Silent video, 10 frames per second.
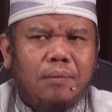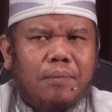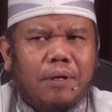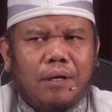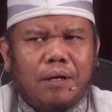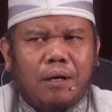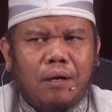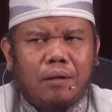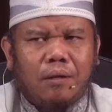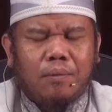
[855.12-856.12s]

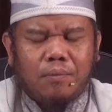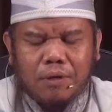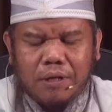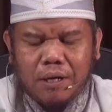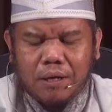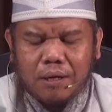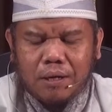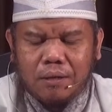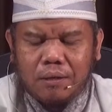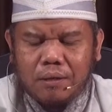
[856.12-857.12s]
Mereka Allah
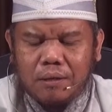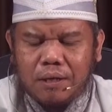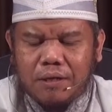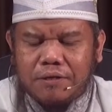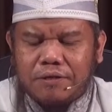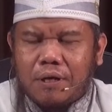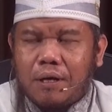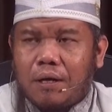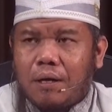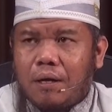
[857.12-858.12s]
muliakan dengan
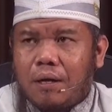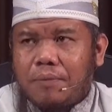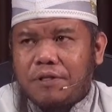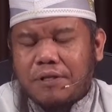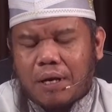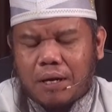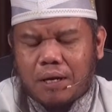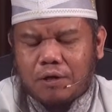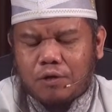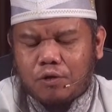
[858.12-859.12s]
cara bisa
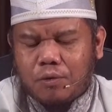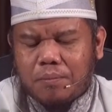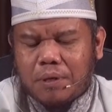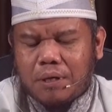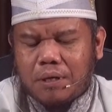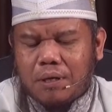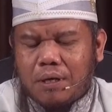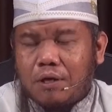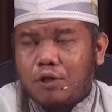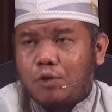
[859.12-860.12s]
langsung
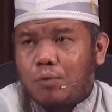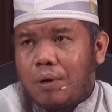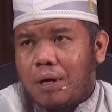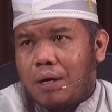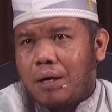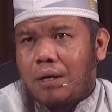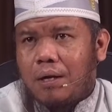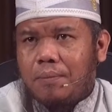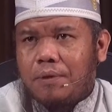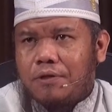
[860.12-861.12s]
mendengar suara
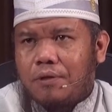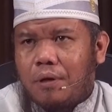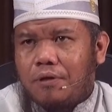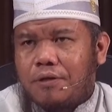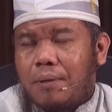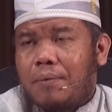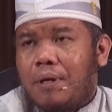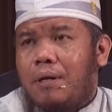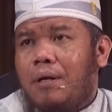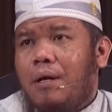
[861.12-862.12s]
Nabi Shallallahu Alaihi Wasallam
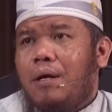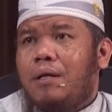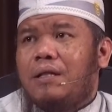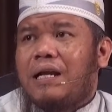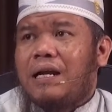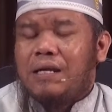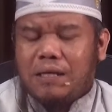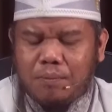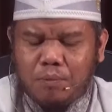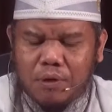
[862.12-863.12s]
dan
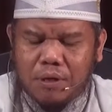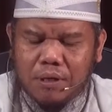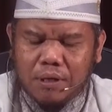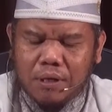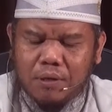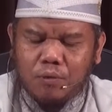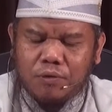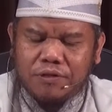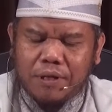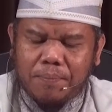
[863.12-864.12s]
terhibur dengan
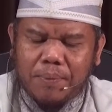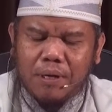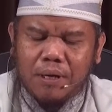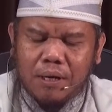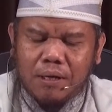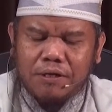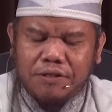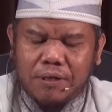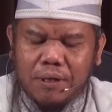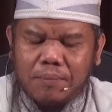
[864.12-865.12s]
ucapan
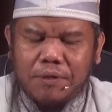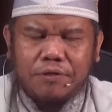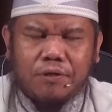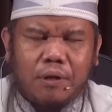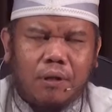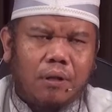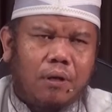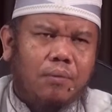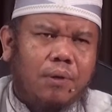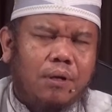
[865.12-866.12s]
hadis Nabi
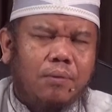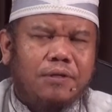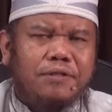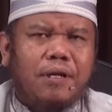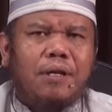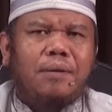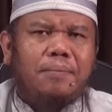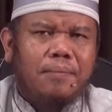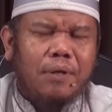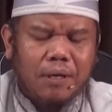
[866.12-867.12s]
Shallallahu Alaihi
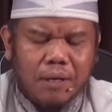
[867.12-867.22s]
Wasallam.